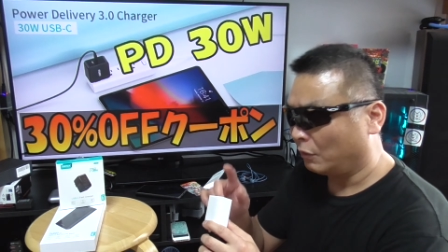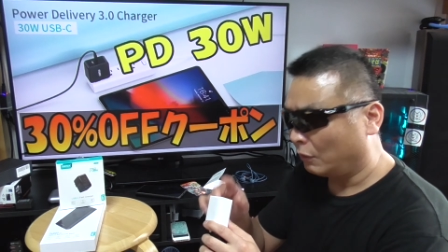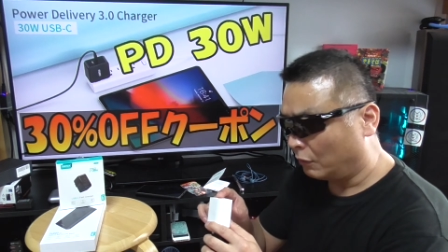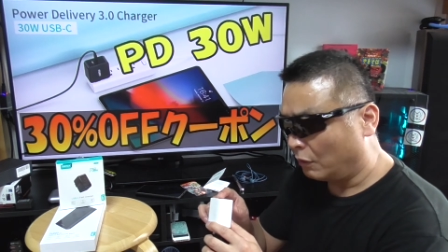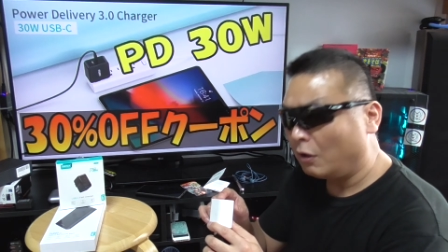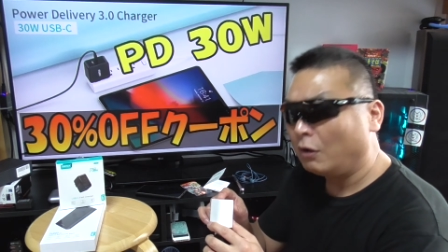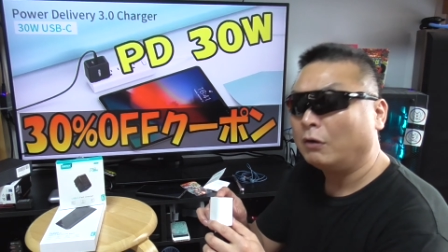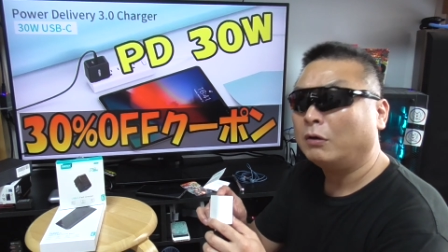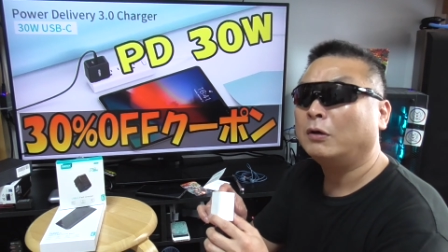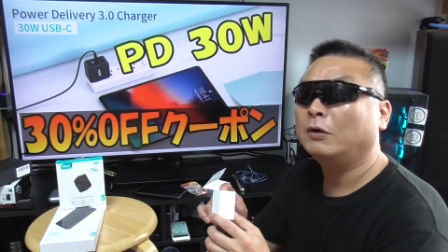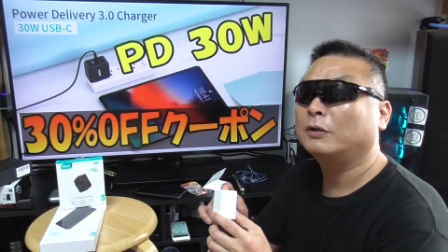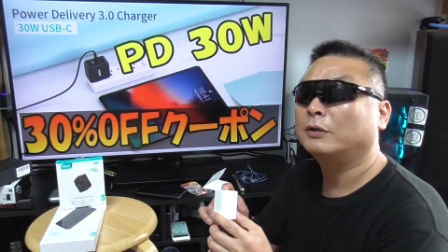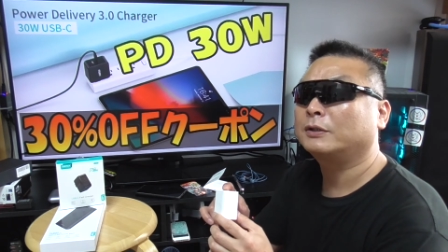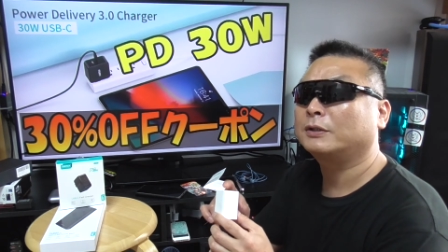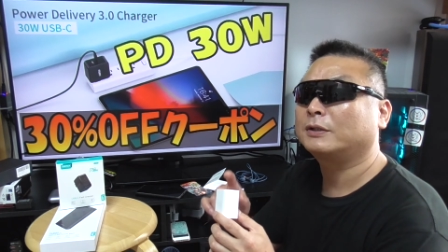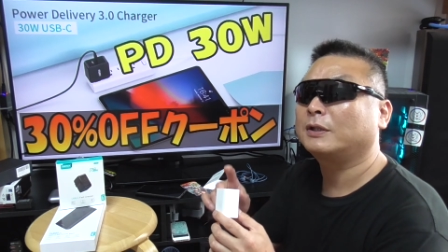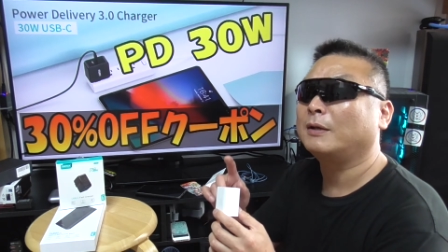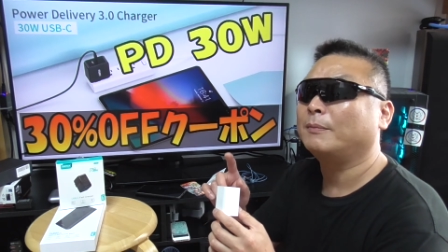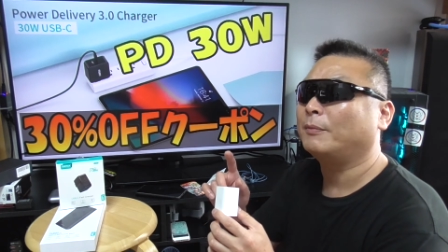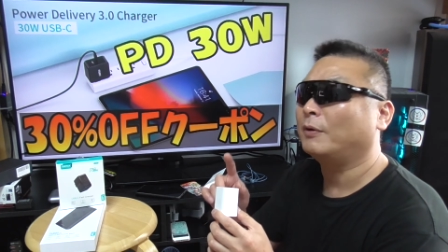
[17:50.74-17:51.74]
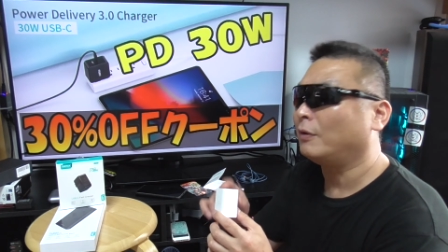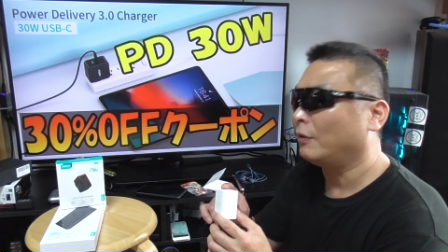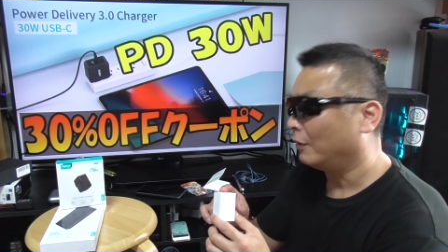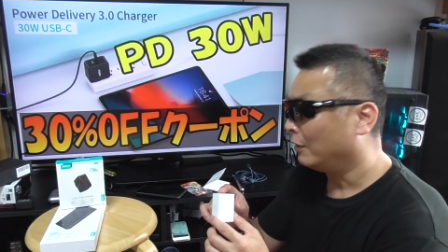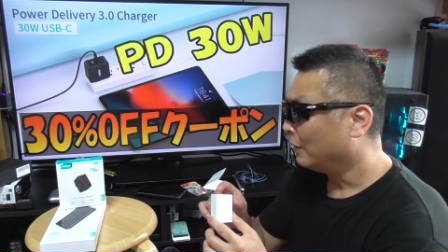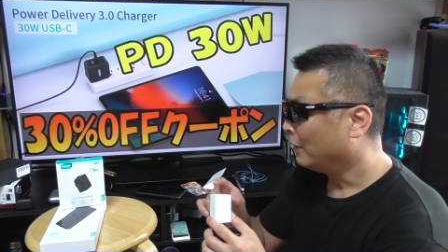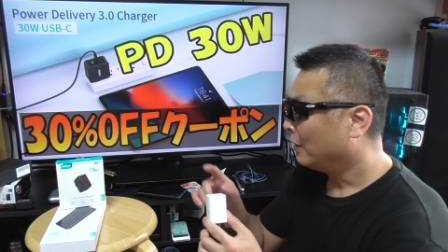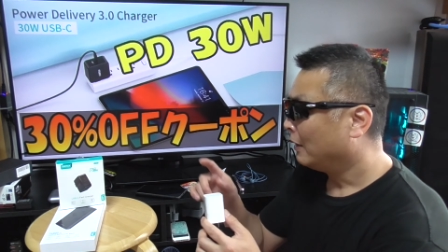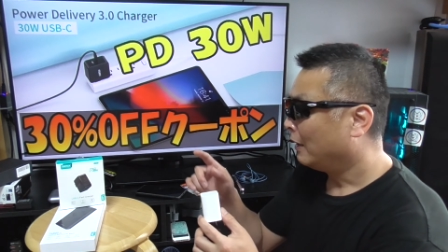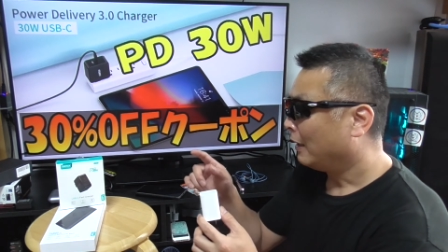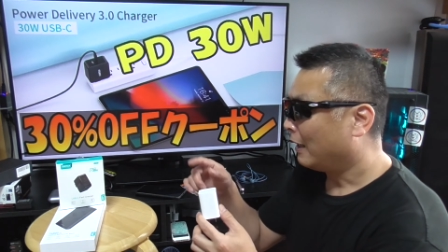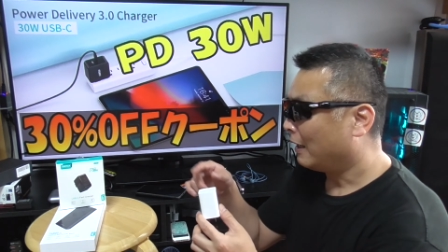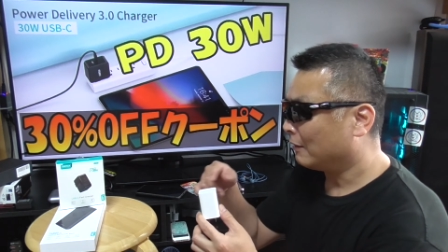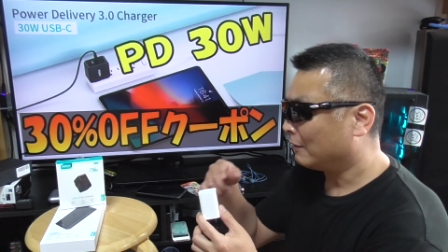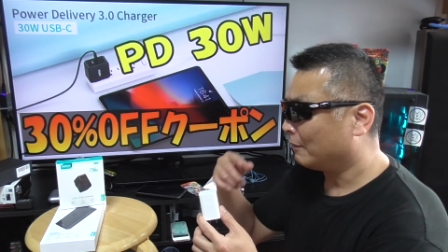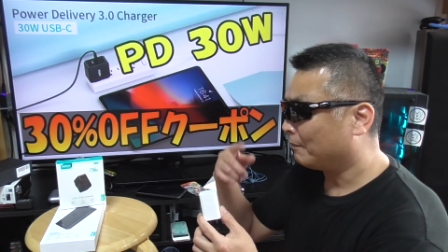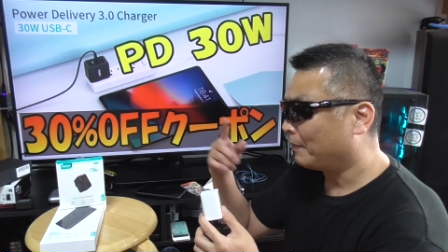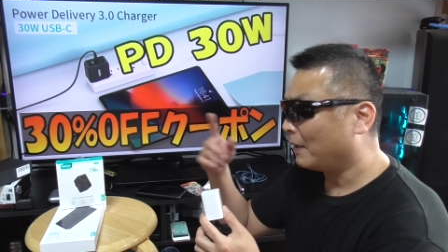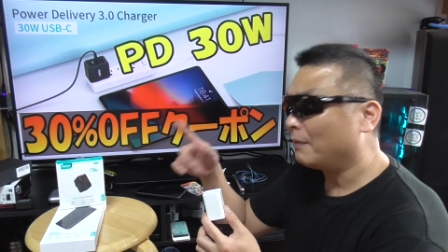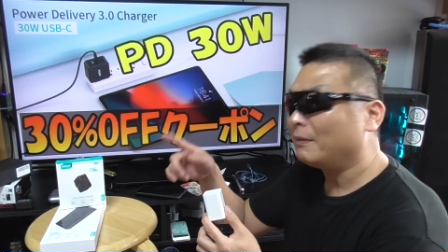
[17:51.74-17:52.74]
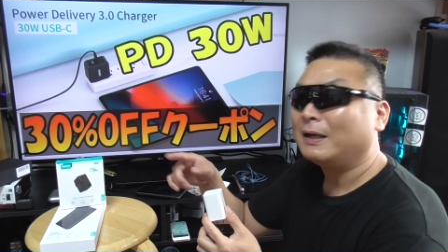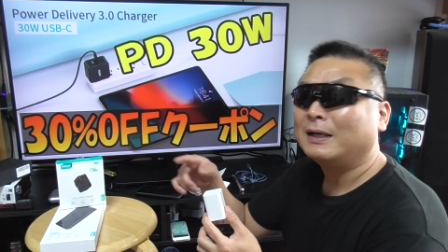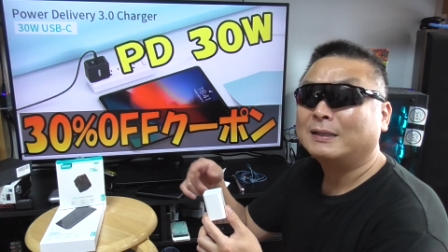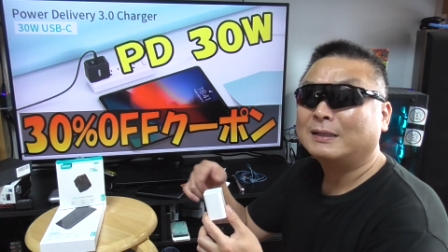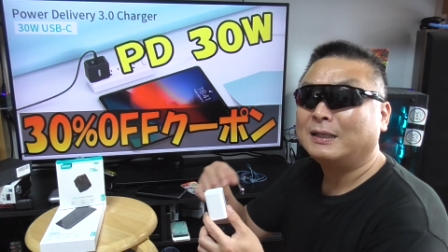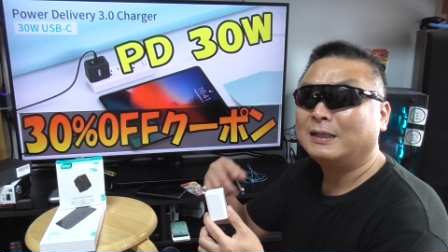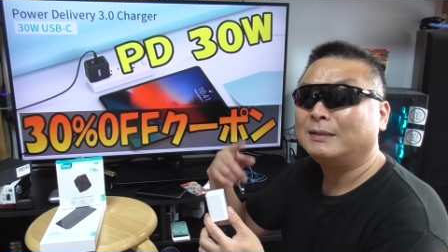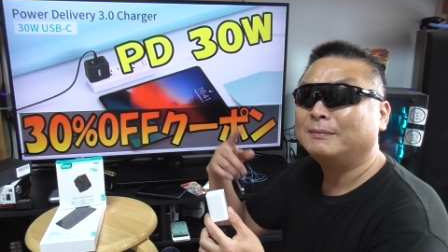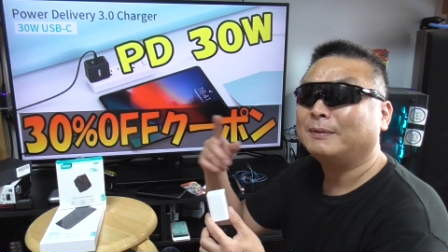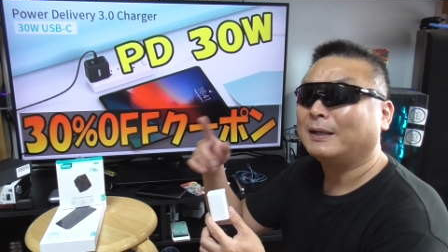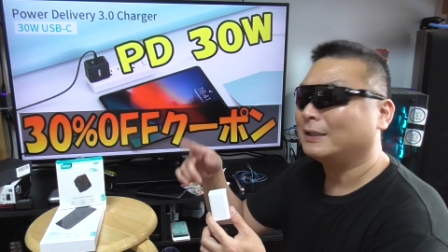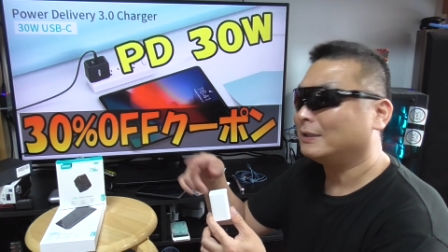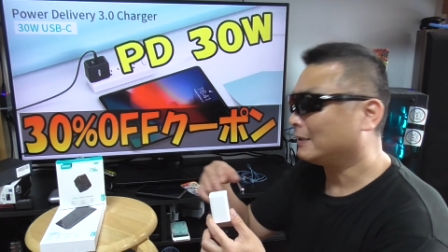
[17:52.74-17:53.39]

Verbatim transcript: どうしてもあのパワーデリバ